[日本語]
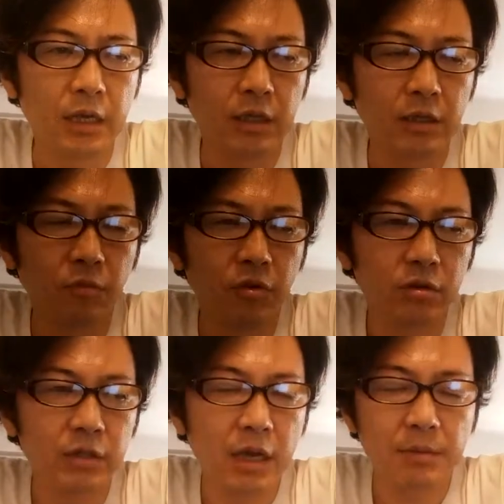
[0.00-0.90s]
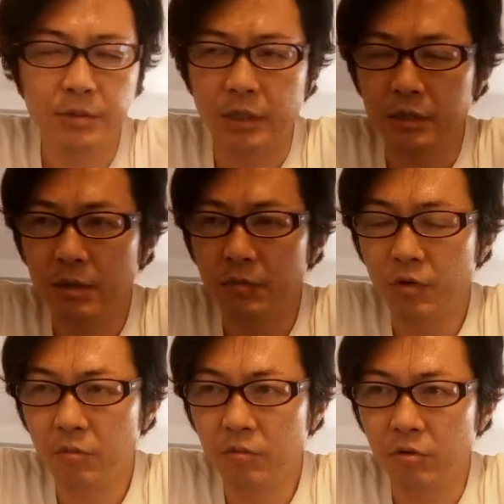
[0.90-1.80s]
えーと、と無料サービスですね無
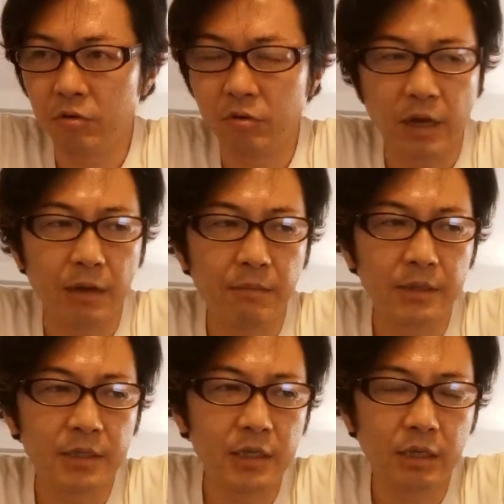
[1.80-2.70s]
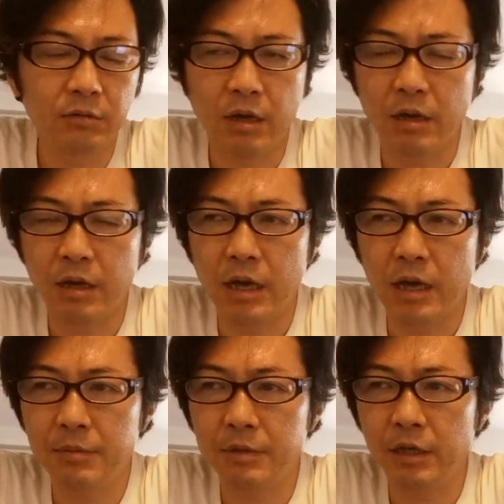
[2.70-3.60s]
料ブログとか、まあ、シーサーとか
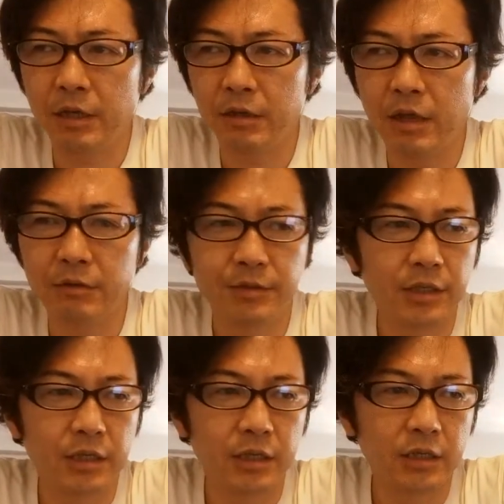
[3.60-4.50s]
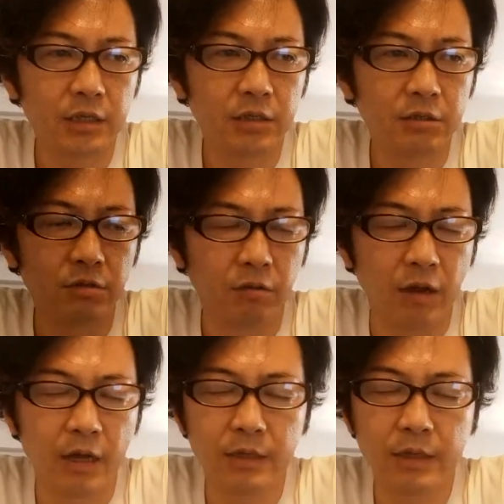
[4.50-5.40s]
ありましたよね FC2
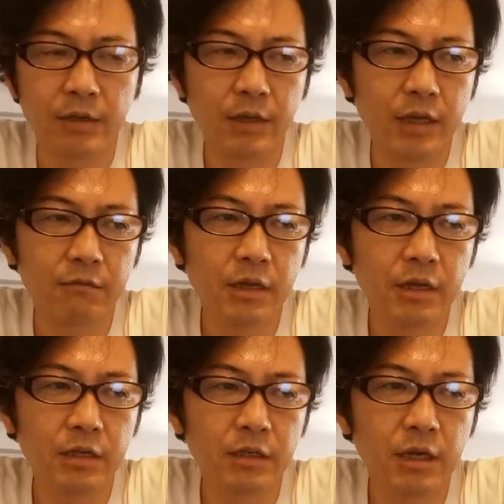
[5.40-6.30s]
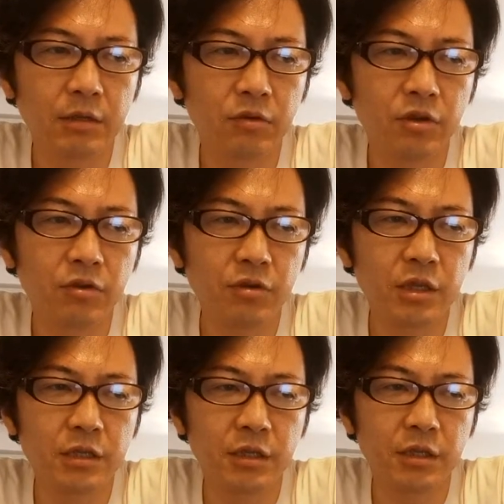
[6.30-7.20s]
とかあれはあの急に
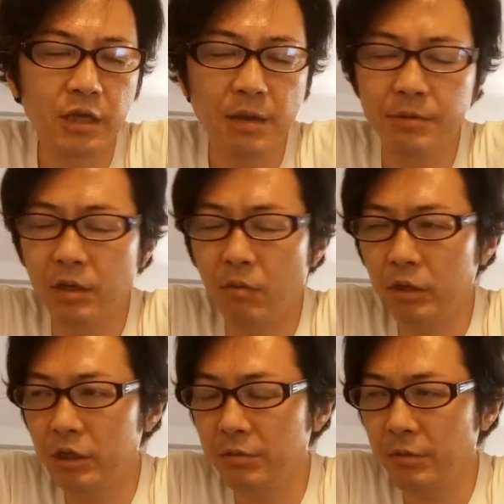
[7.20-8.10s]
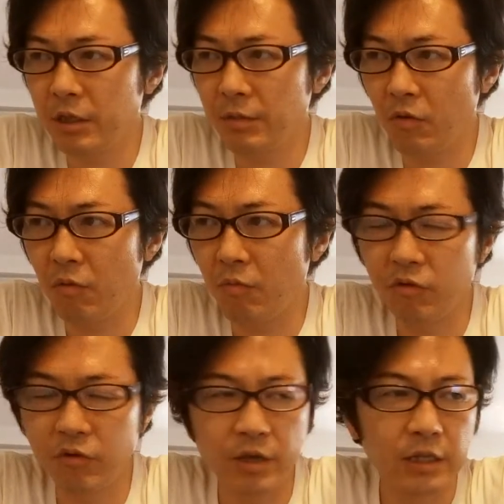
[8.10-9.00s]
ですねサービスが終わってしまっても文
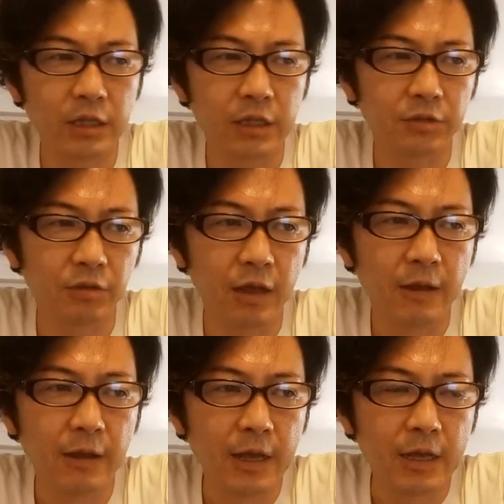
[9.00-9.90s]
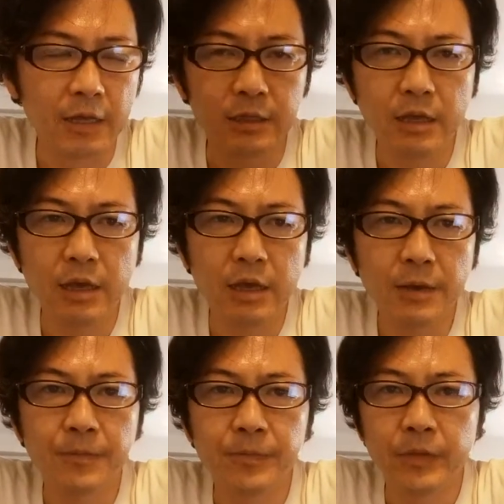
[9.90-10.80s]
句言えないんですよねで